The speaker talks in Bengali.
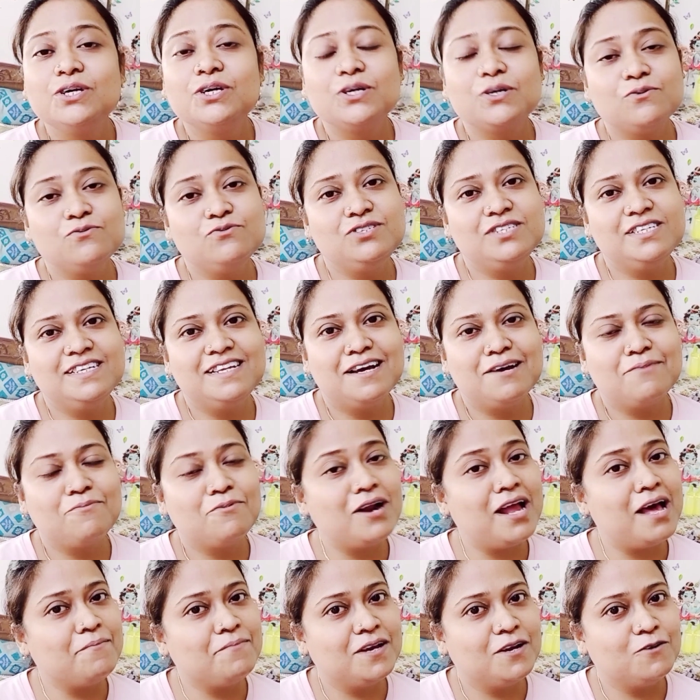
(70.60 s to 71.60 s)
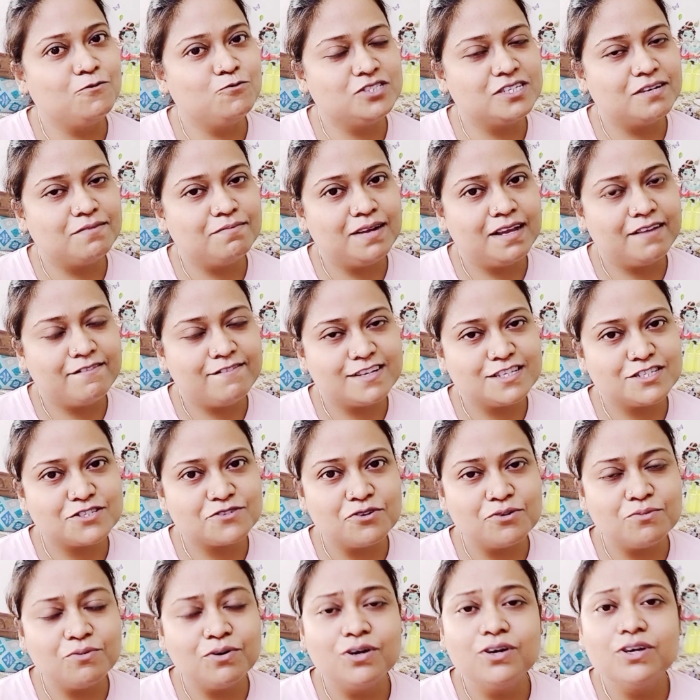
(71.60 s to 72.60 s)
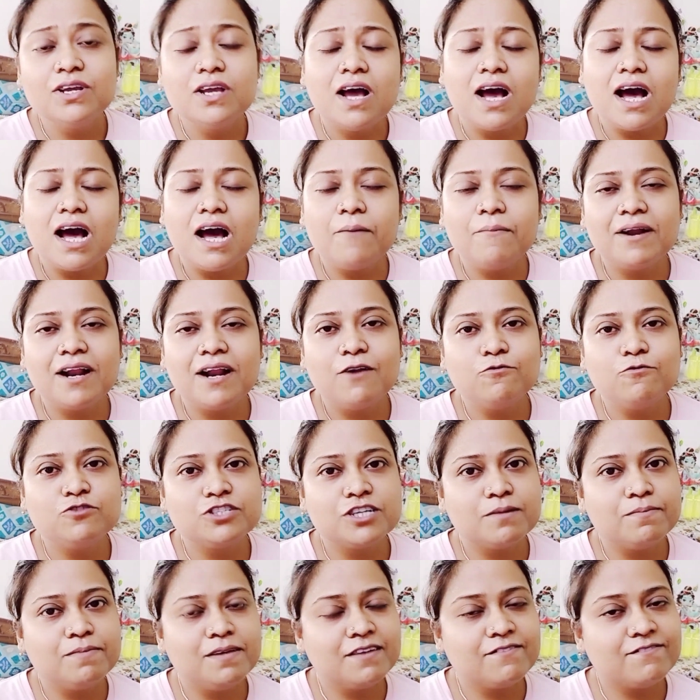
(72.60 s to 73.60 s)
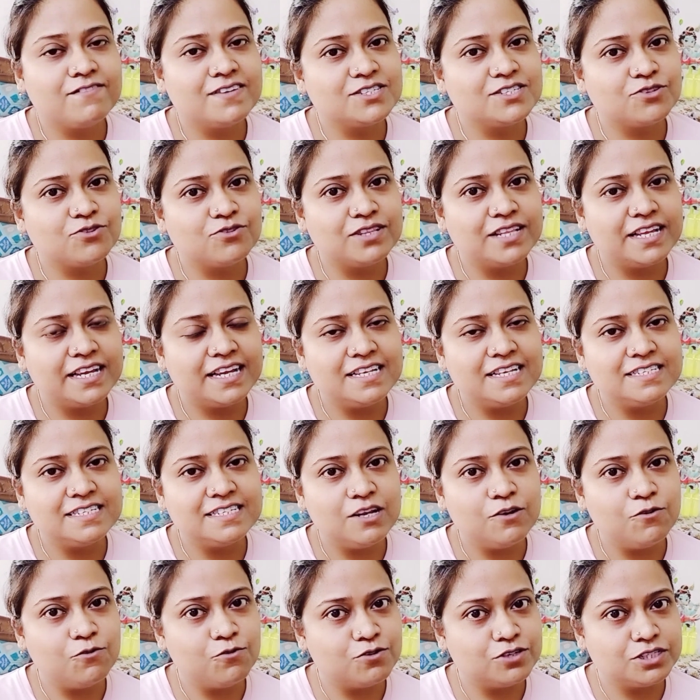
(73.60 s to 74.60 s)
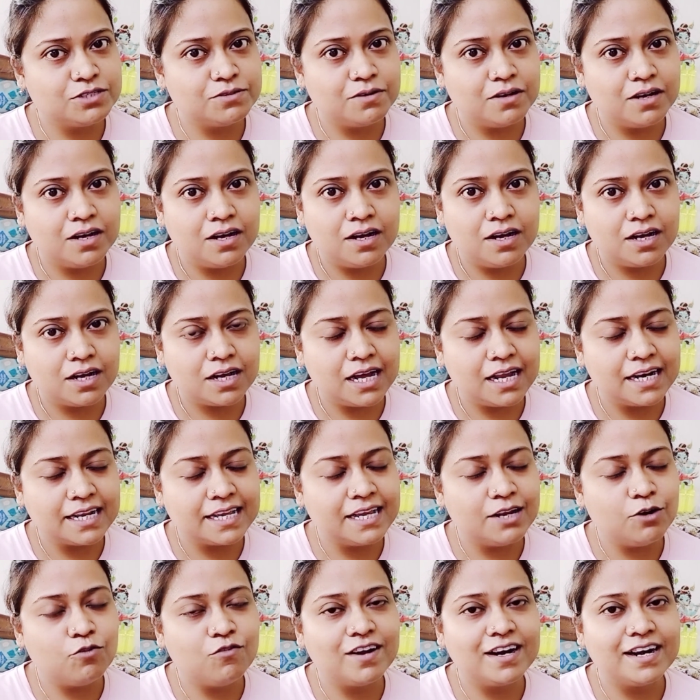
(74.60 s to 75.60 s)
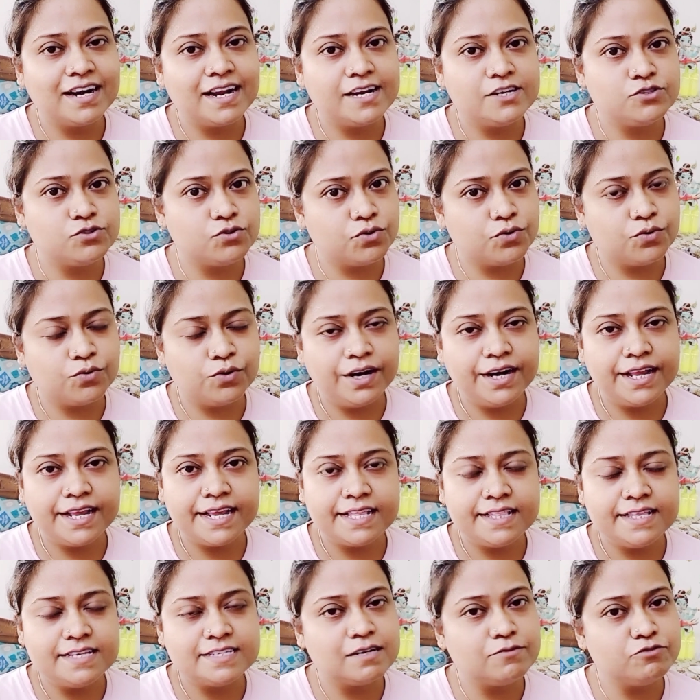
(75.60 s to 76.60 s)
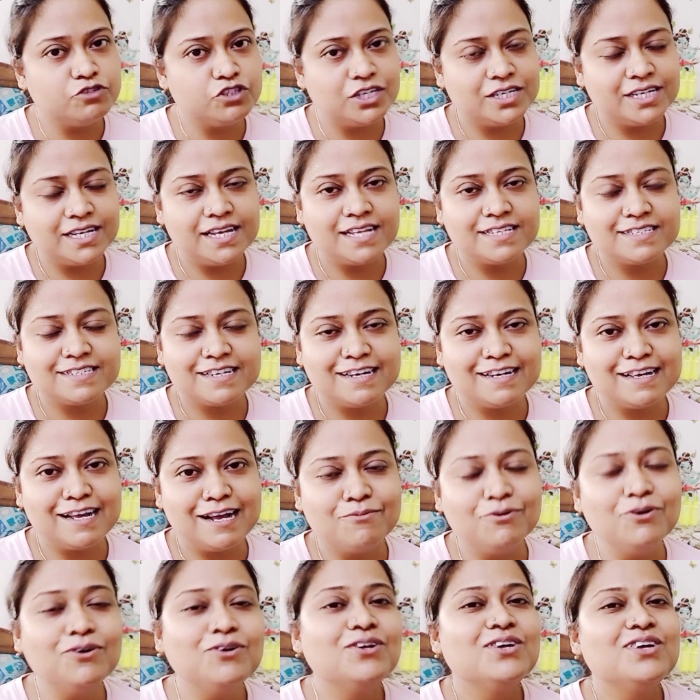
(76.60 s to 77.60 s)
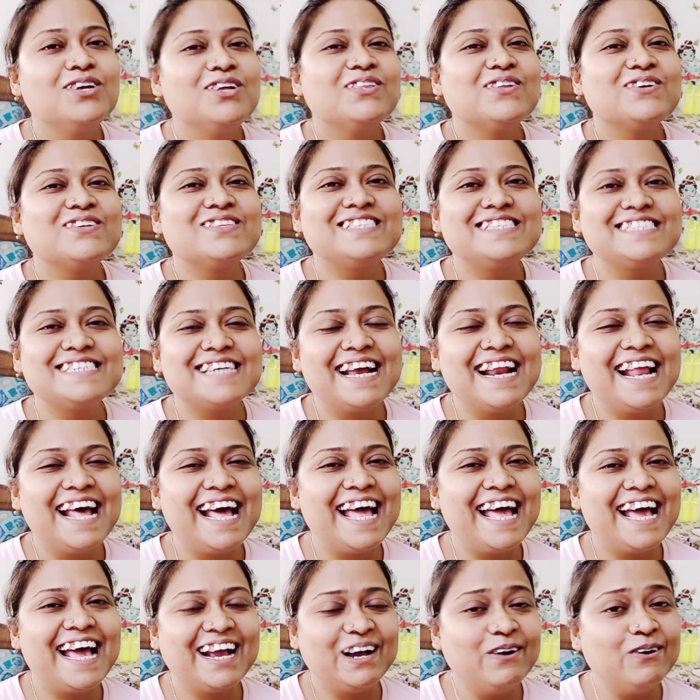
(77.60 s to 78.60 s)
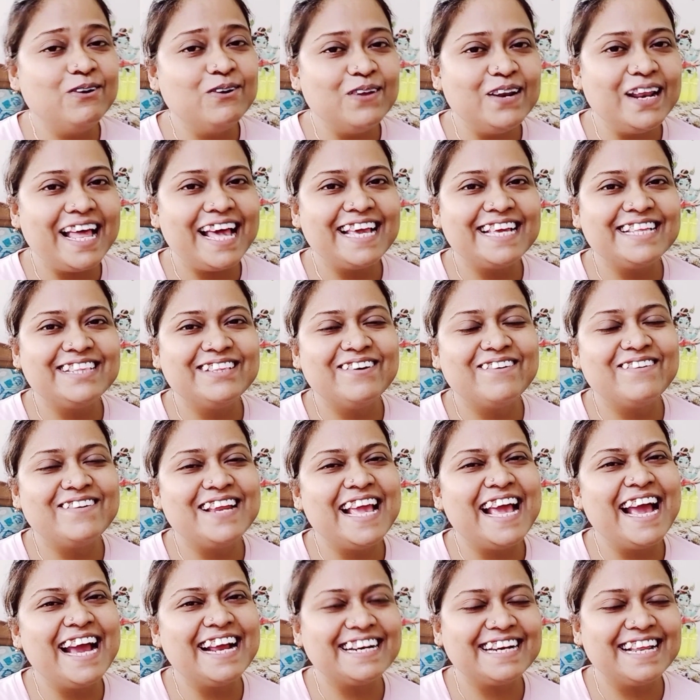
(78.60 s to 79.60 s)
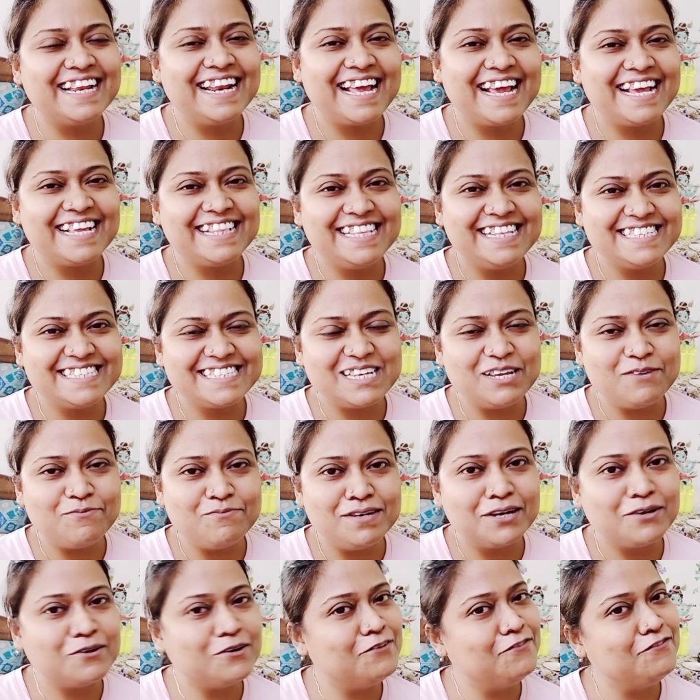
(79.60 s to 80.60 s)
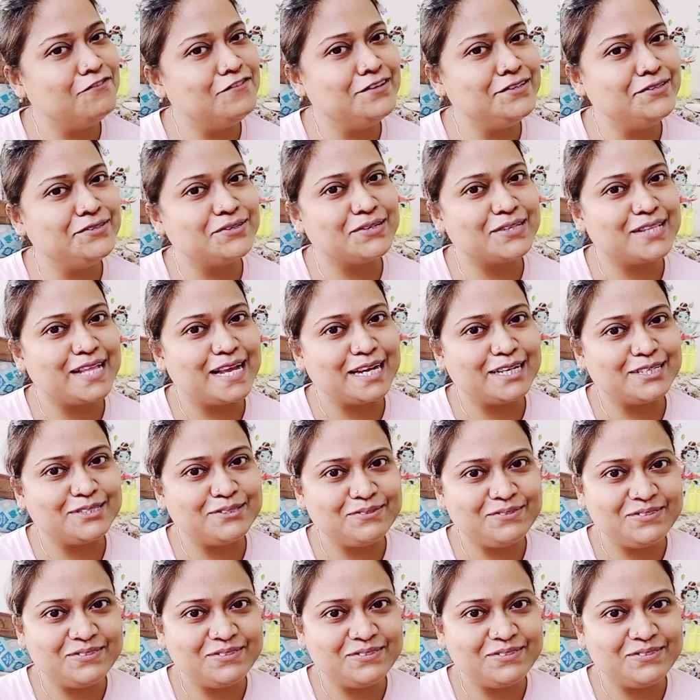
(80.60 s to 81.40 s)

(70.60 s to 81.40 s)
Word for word: গুছিয়ে নেওয়ার পর আমি আর উৎসাহ ব্রেকফাস্ট করবো আমার আর উৎসাহ ব্রেকফাস্ট তো দেখেছিলে ওটস কালকের ওভারনাইট সোপ করে রেখে দিয়েছিলাম সেটাই আজকে খাবো তো যারা এখনও লাইক দাওনি একটা লাইক দিয়ে স্কিপ না করে ভিডিওটা দেখা শুরু